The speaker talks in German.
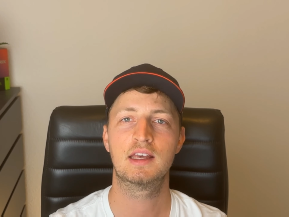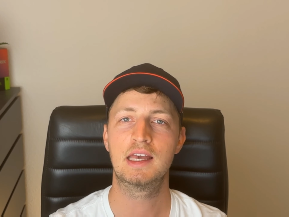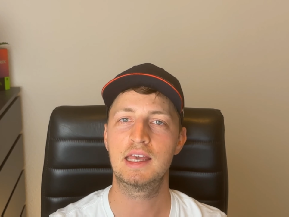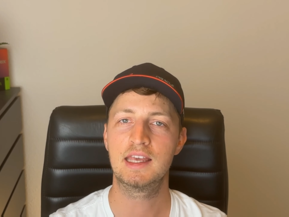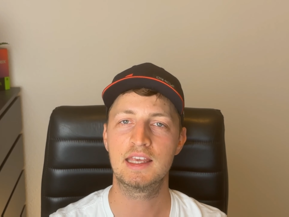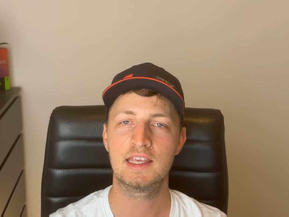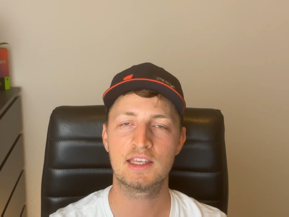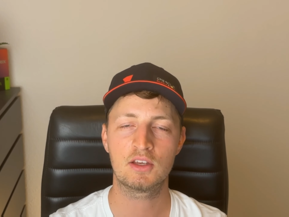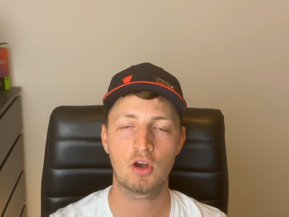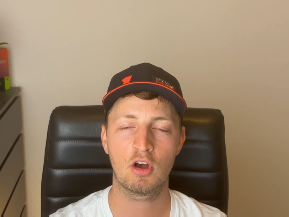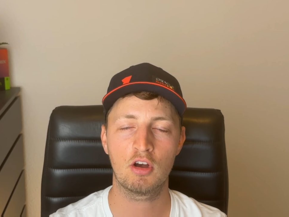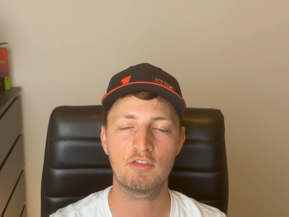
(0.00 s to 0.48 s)

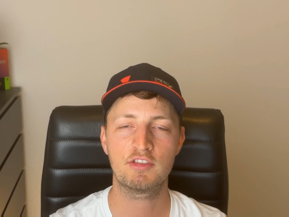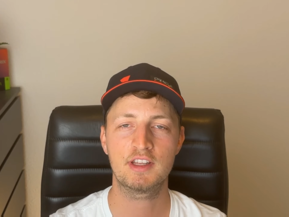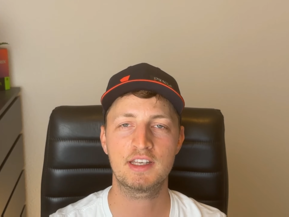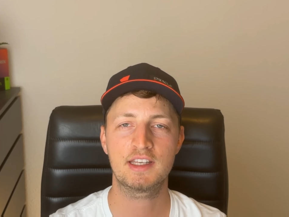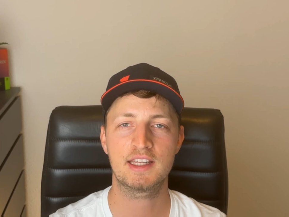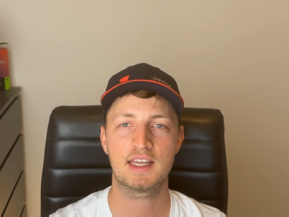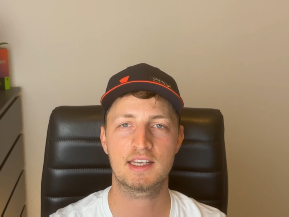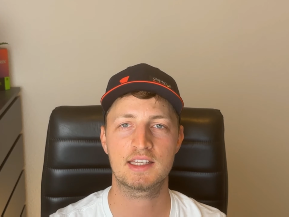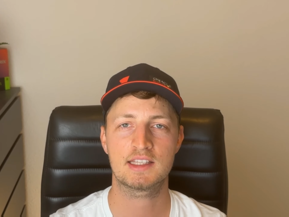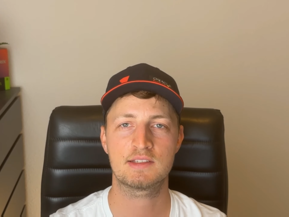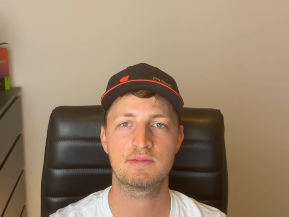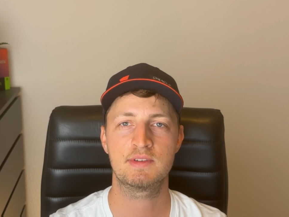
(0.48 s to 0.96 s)
Ich hoffe, dir
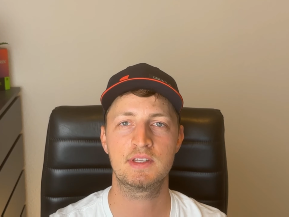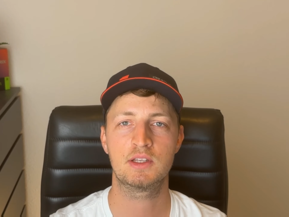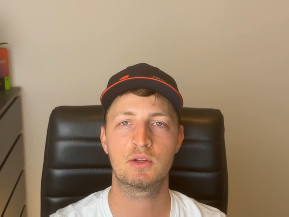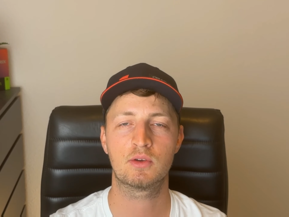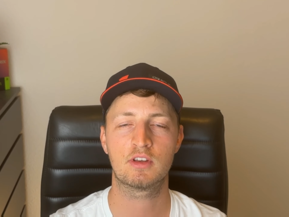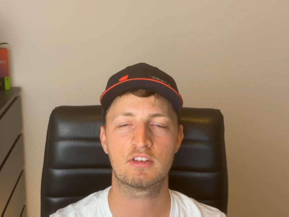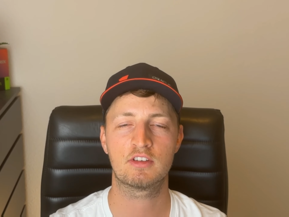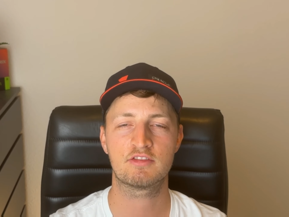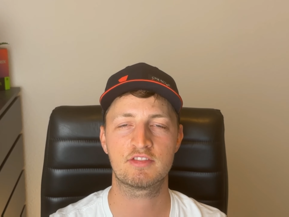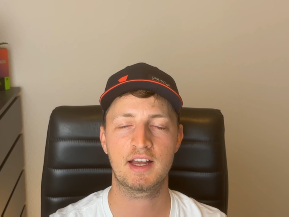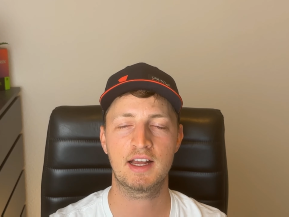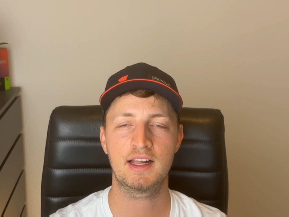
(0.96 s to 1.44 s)
hat das Video
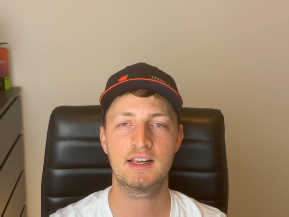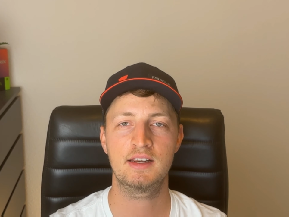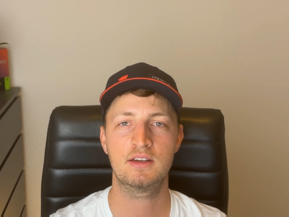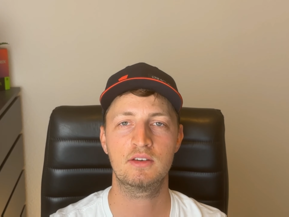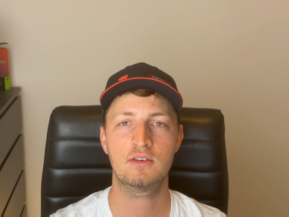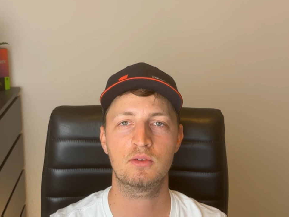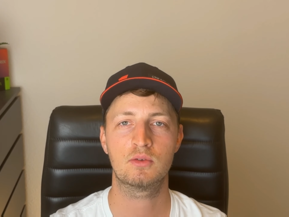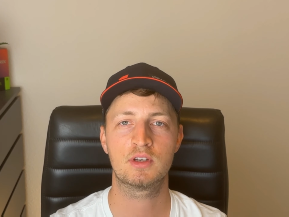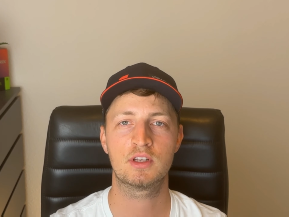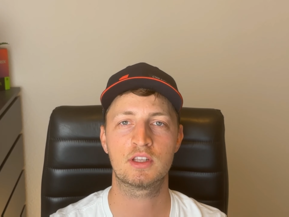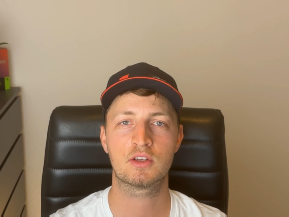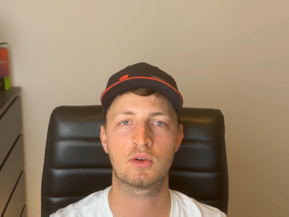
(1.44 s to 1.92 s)
gefallen
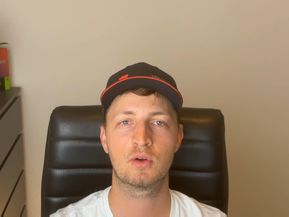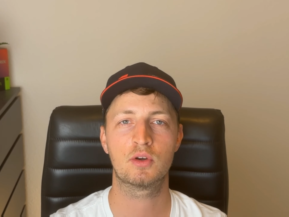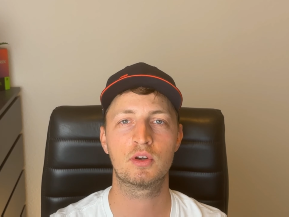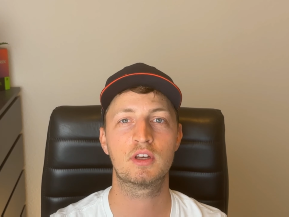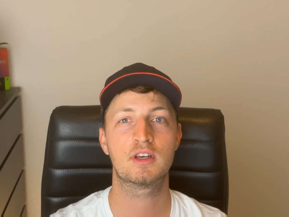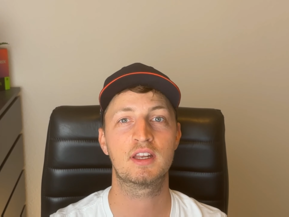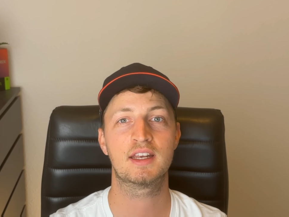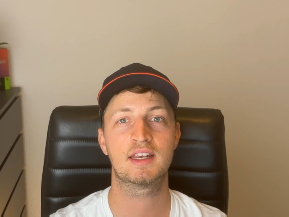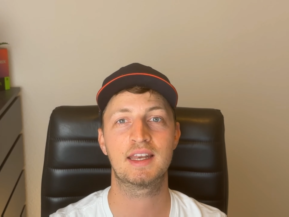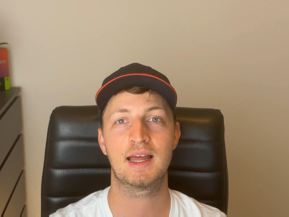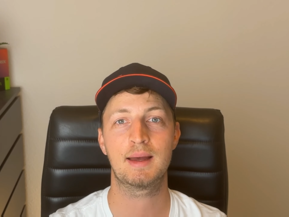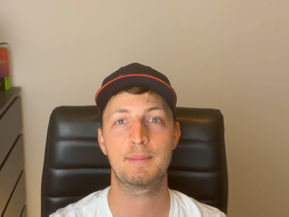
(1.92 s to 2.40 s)
und ich konnte
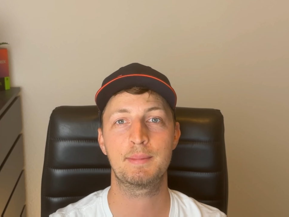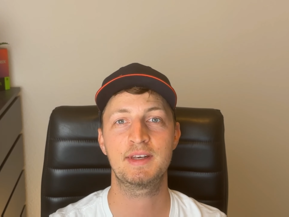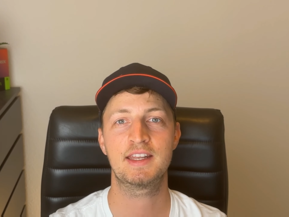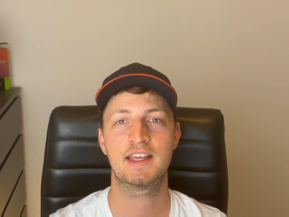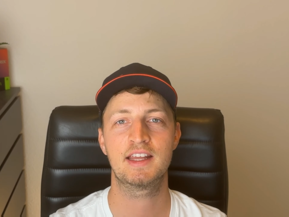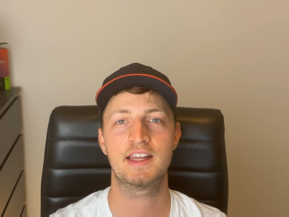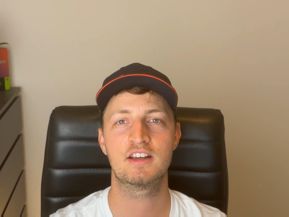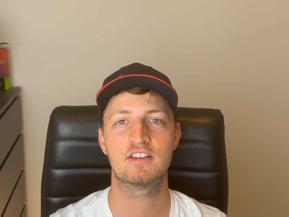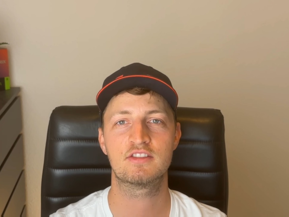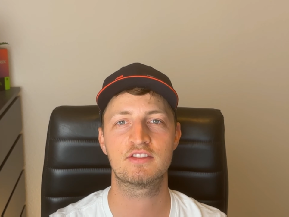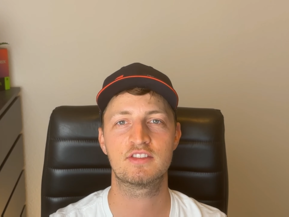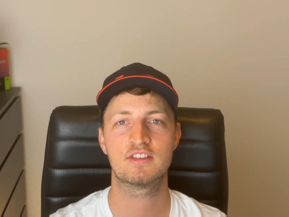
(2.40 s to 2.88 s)
dir damit
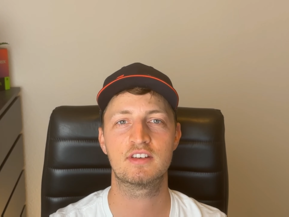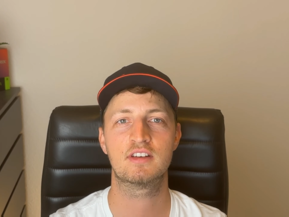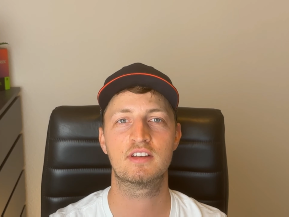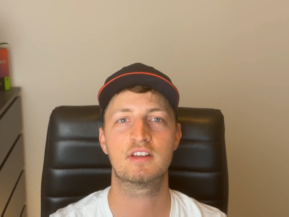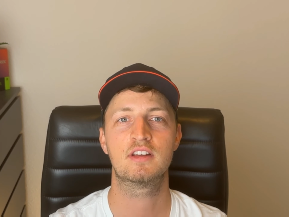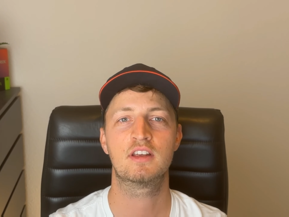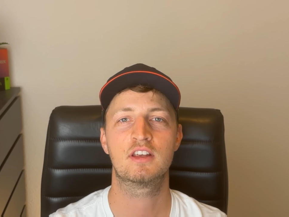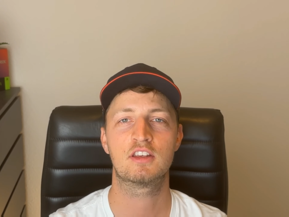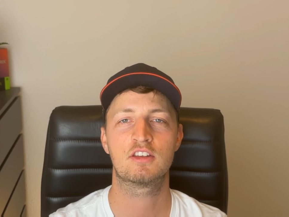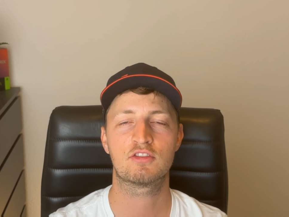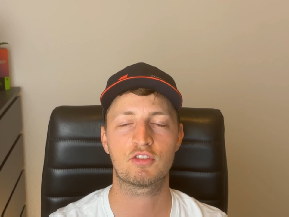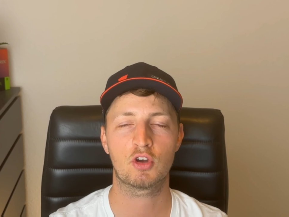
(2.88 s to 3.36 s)
helfen.
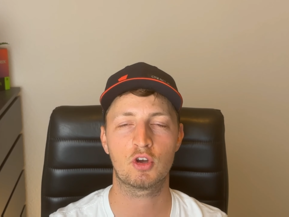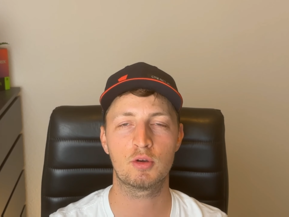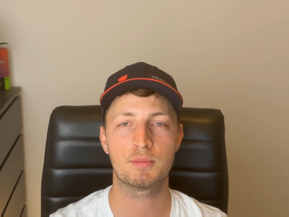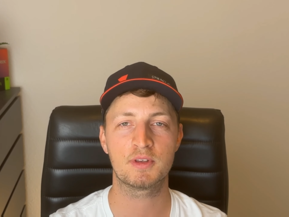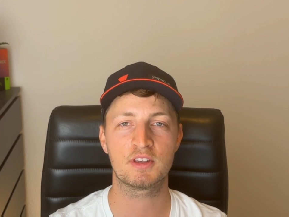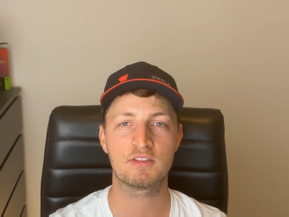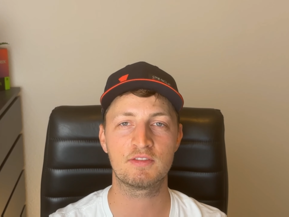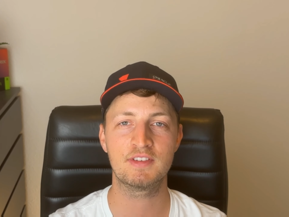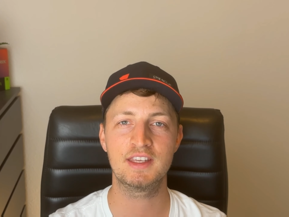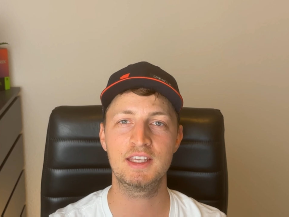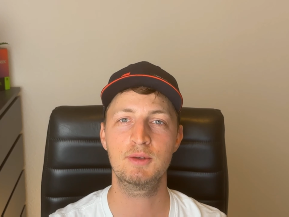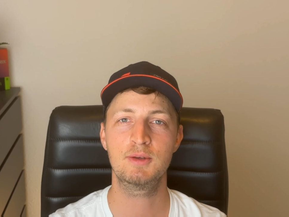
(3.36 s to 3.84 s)
Ich freue
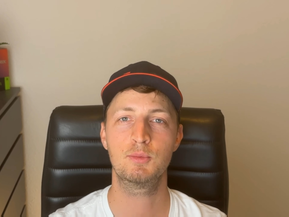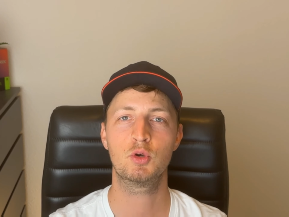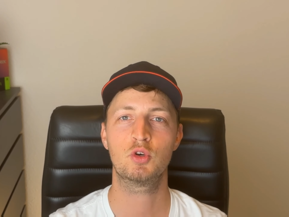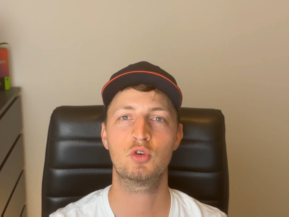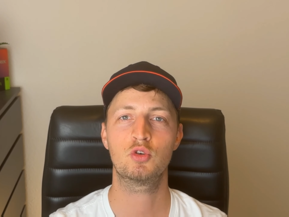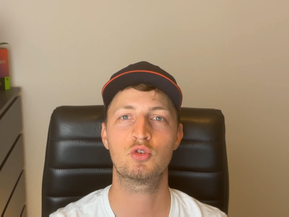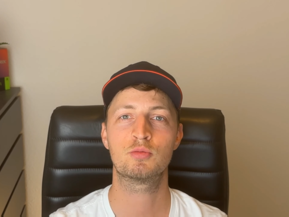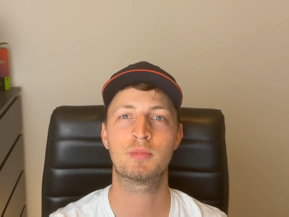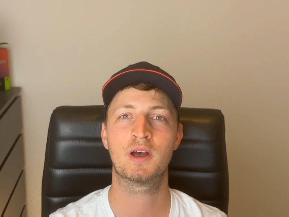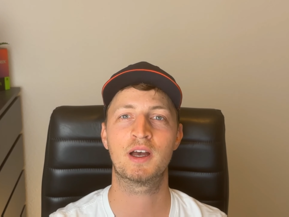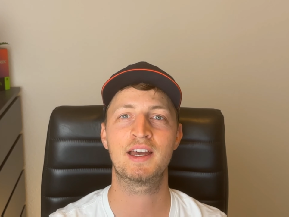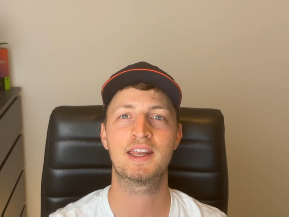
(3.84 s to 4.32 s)
mich wie immer
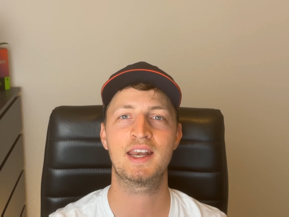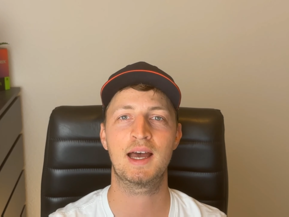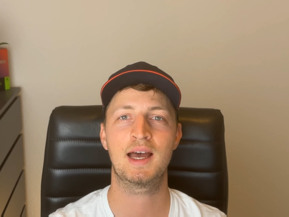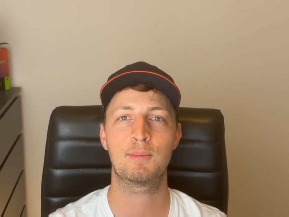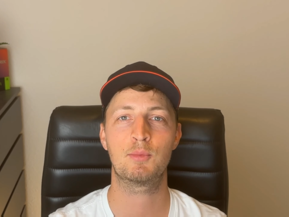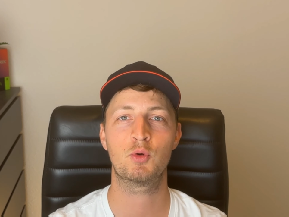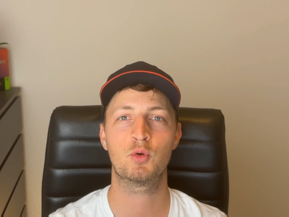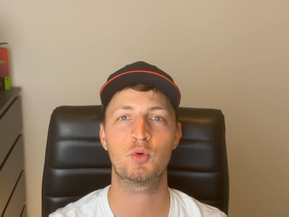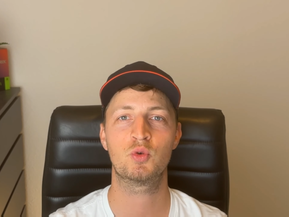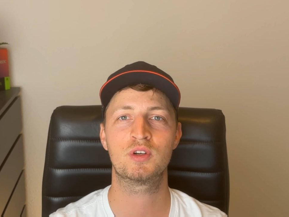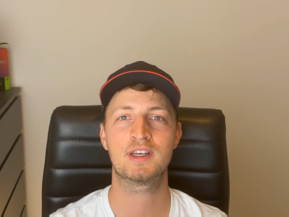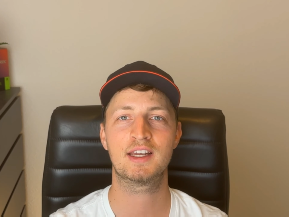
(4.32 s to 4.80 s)
über ein Abo
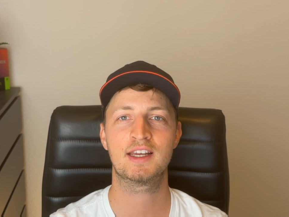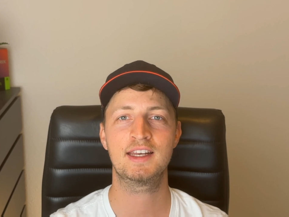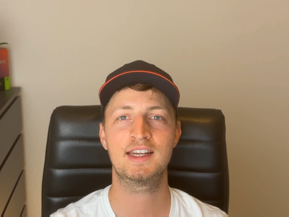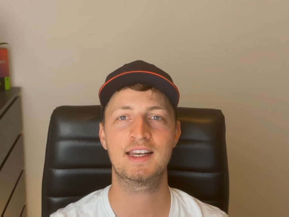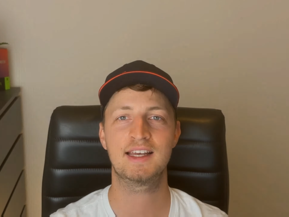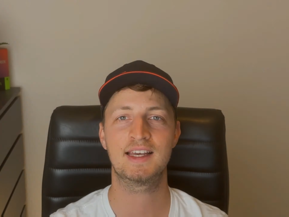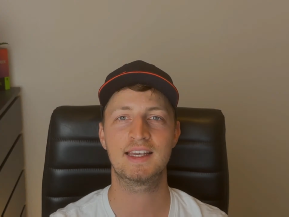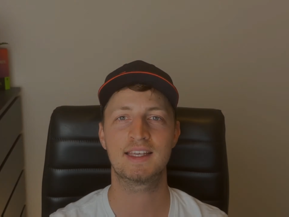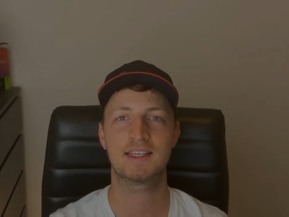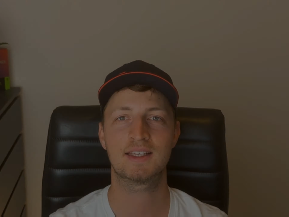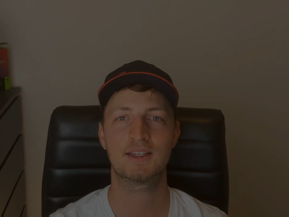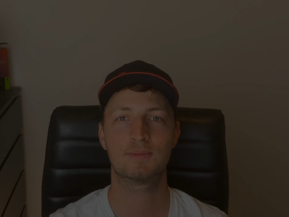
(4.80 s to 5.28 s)
und ein
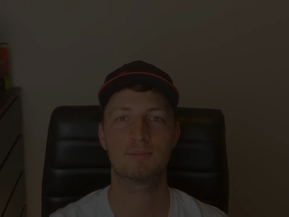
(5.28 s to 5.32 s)
Like.